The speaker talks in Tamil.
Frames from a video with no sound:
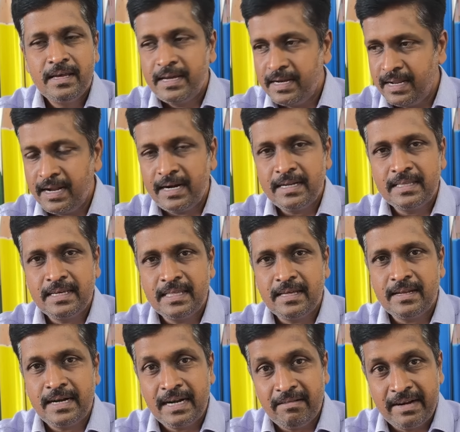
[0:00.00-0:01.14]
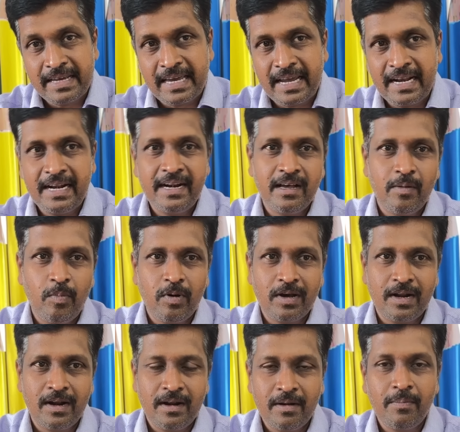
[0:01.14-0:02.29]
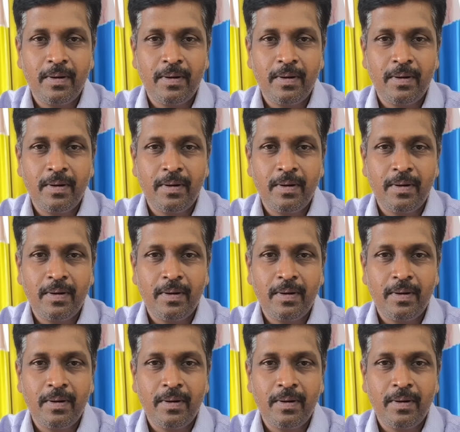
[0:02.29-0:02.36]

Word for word: இல்லை அடுத்து ஏதாவது நடவடிக்கைகள் எடுக்க போகிறாங்களான்னு